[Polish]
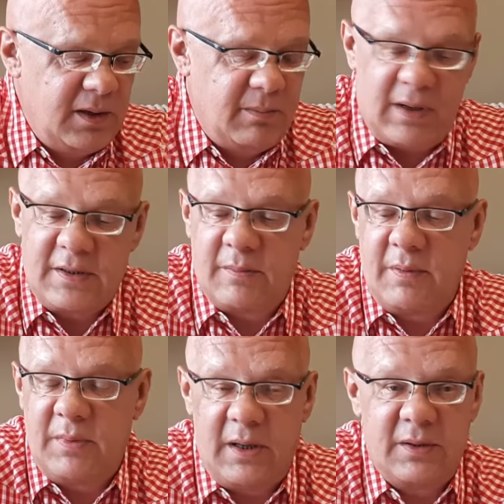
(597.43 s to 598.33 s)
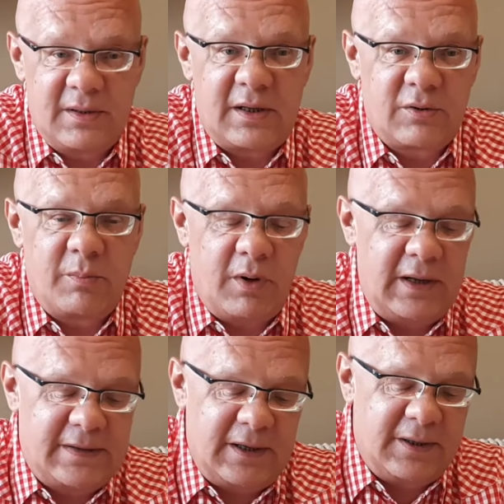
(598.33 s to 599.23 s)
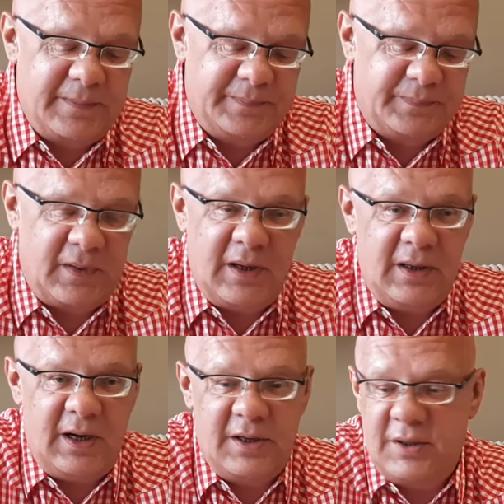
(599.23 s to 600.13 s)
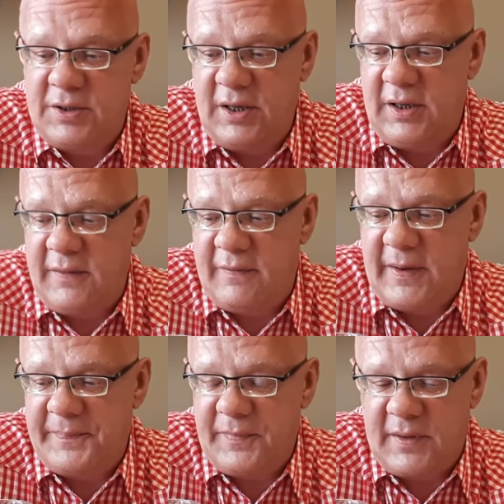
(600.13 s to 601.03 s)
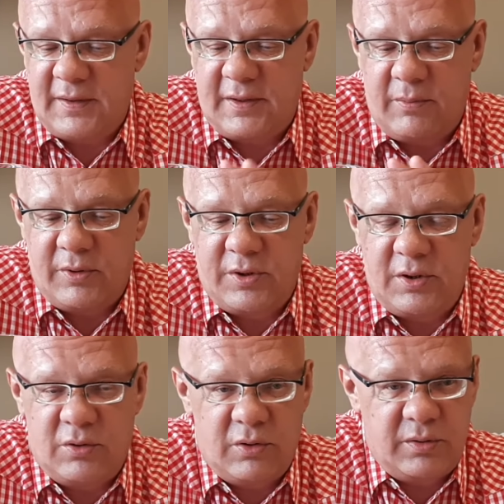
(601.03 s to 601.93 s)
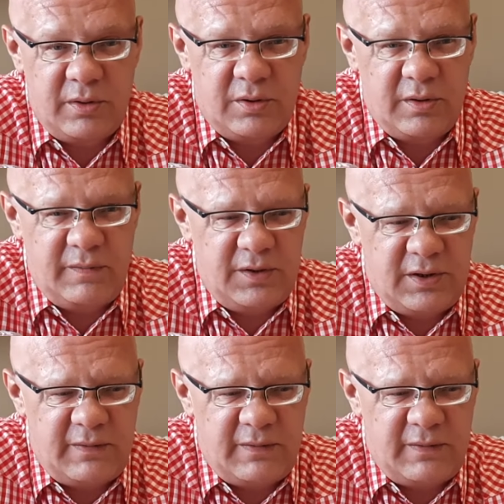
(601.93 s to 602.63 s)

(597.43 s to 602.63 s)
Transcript: bardzo bym je zaczął polecać. A na razie dzięki Wam. W następnym odcinku oczywiście